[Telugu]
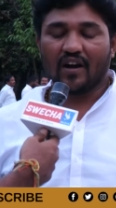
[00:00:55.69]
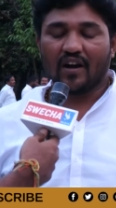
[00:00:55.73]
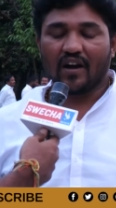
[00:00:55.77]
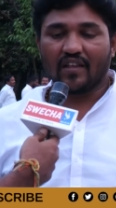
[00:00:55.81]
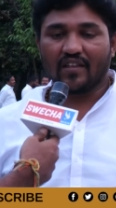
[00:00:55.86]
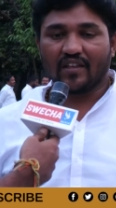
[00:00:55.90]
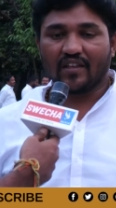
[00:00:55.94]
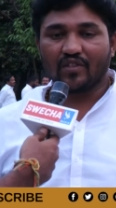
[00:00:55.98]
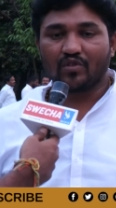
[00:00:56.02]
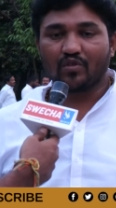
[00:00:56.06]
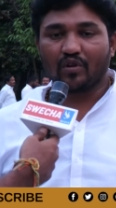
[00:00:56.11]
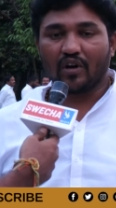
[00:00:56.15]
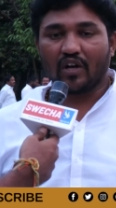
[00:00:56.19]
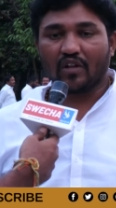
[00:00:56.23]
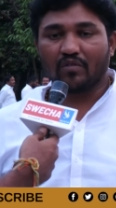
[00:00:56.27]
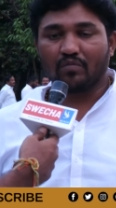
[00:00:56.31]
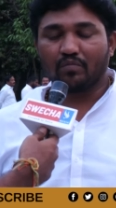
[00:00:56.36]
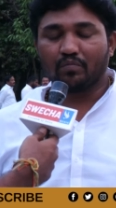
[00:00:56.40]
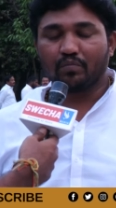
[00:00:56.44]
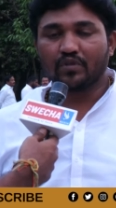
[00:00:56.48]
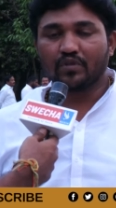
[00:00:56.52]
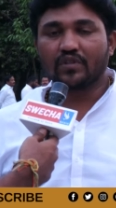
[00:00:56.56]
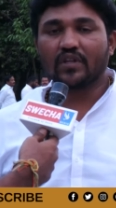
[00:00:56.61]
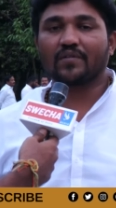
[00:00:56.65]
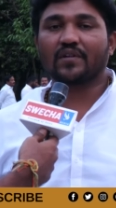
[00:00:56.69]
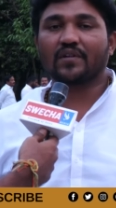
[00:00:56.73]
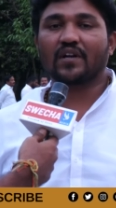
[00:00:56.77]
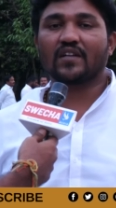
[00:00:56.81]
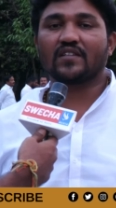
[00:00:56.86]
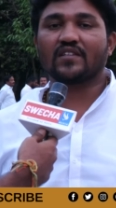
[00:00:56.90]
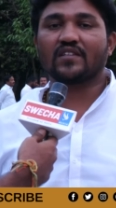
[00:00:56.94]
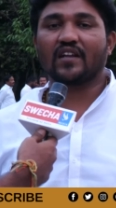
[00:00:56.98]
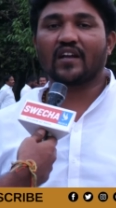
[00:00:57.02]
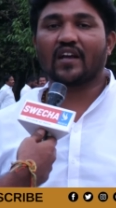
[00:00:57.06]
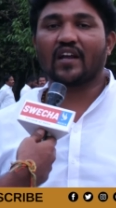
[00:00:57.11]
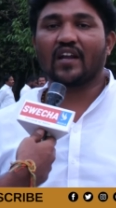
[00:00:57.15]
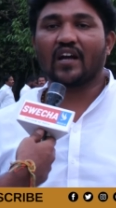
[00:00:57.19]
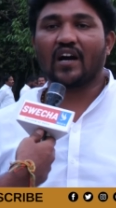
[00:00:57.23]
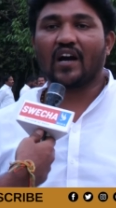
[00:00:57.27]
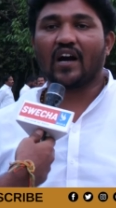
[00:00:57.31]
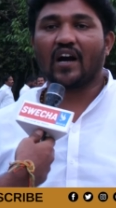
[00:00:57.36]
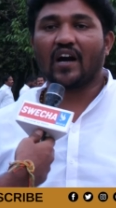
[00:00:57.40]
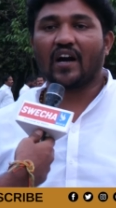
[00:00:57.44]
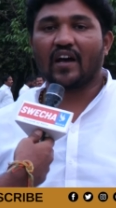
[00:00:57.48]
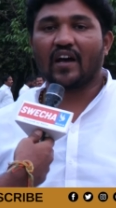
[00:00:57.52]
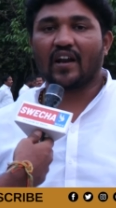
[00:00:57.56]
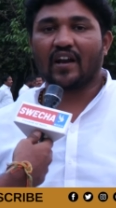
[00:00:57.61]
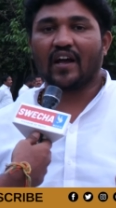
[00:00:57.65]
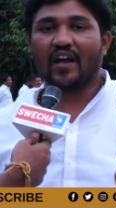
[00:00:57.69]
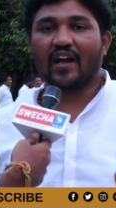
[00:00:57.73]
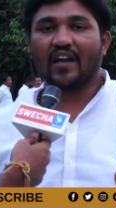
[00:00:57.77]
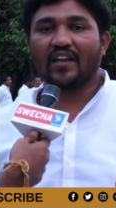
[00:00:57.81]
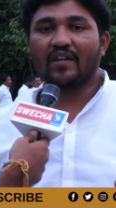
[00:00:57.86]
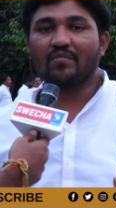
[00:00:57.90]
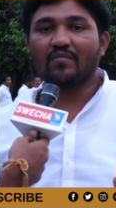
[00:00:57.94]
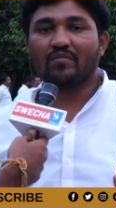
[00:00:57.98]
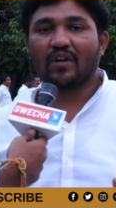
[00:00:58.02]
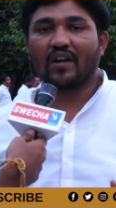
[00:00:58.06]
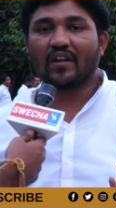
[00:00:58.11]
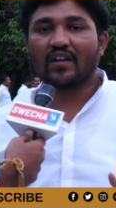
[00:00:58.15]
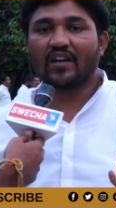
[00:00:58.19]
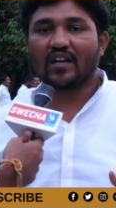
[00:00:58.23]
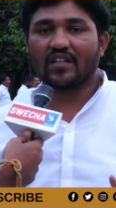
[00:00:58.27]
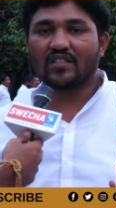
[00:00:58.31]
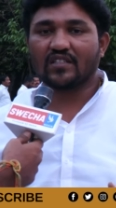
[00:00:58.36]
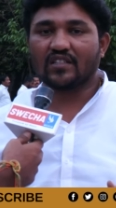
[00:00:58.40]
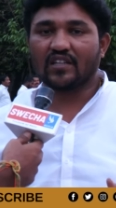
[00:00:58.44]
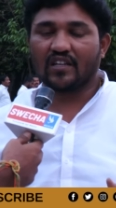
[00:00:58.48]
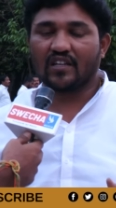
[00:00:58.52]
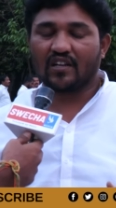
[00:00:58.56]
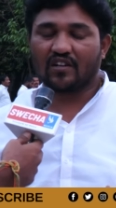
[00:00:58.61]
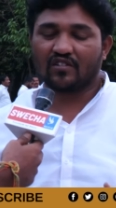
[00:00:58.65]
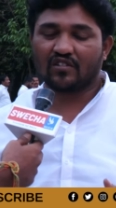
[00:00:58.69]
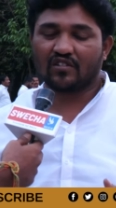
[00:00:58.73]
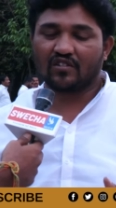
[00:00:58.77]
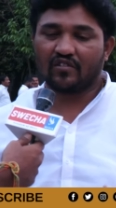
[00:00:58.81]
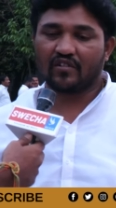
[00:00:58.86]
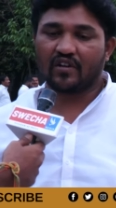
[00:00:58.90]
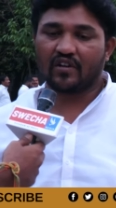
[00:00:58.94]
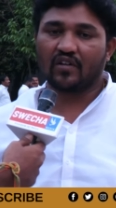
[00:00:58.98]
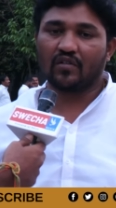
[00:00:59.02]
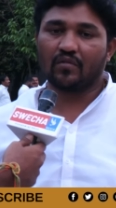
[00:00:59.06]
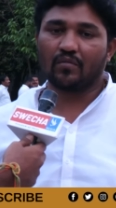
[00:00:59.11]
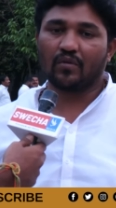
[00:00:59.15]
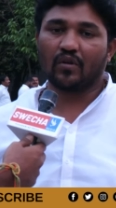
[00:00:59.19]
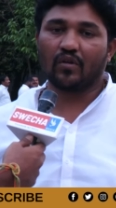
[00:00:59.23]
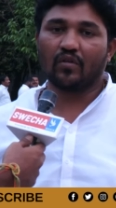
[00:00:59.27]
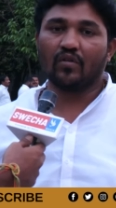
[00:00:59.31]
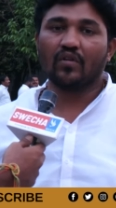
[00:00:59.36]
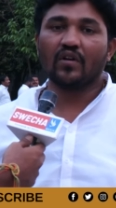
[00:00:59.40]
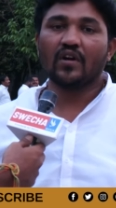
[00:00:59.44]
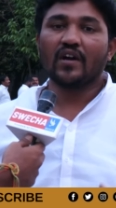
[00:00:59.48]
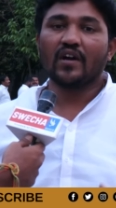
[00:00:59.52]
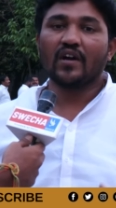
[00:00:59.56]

అది ఎంతో అద్భుతంగా జరిగిన ఆ ర్యాలీ మల్కాజీ నియోజకవర్గంలో